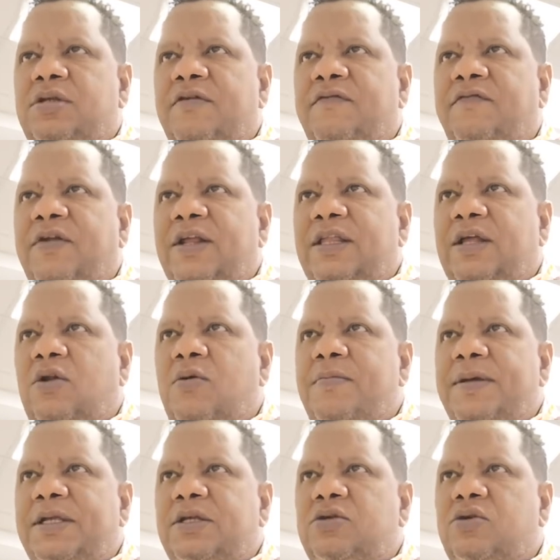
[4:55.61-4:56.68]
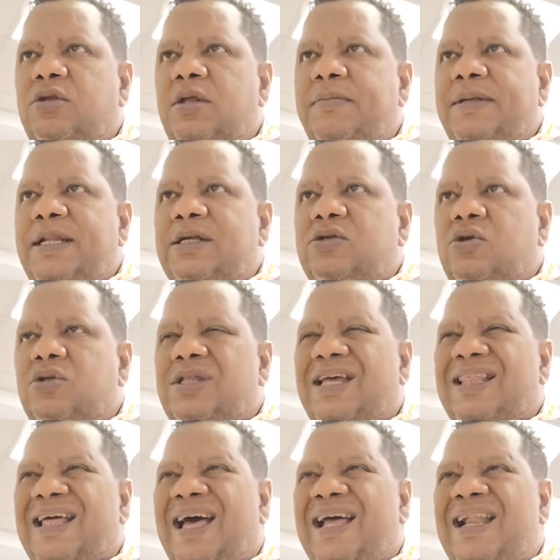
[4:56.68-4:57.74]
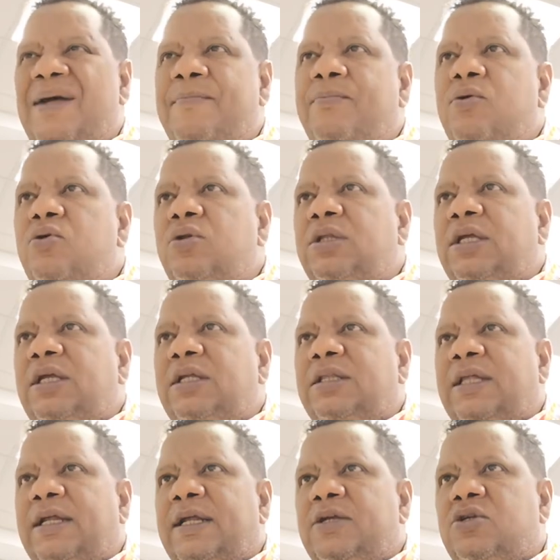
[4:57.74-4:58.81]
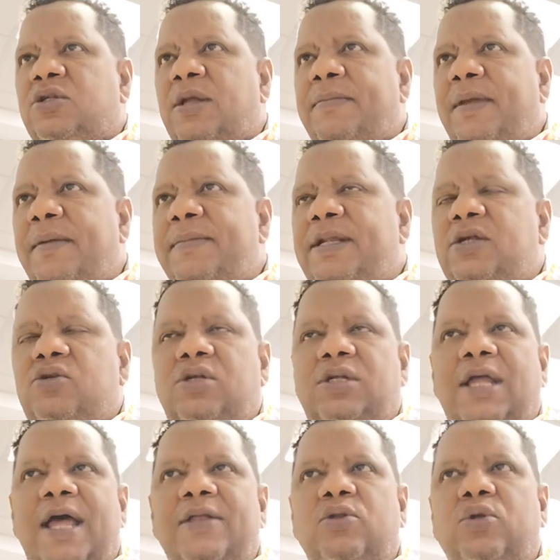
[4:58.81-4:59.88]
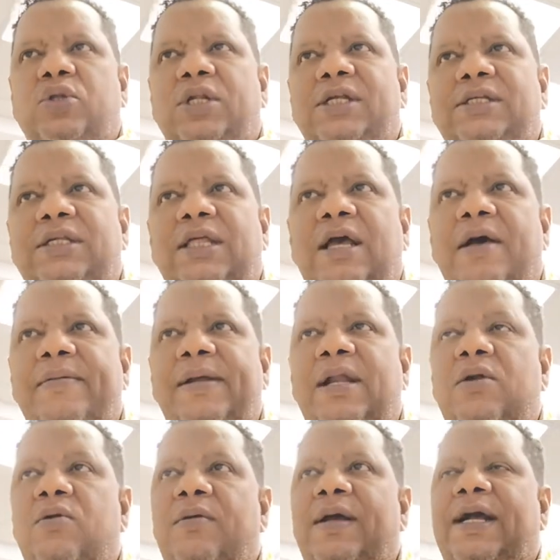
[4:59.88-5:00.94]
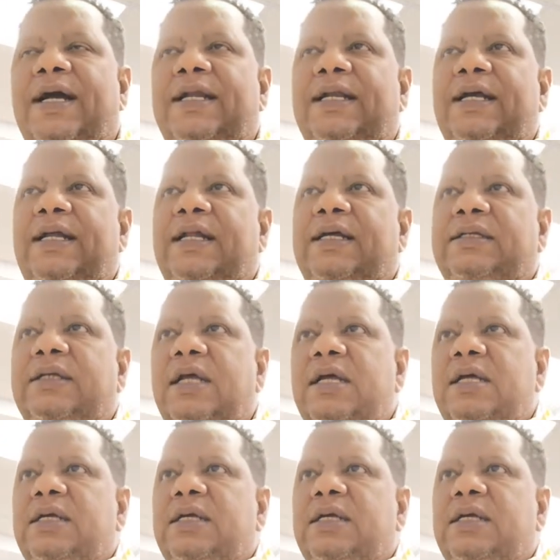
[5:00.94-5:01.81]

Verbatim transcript: Se enfrenta a los mellizos de Minnesota y Alan Bundy, derecho también. Minnesota dando 13 de Gabela, 9 carreras.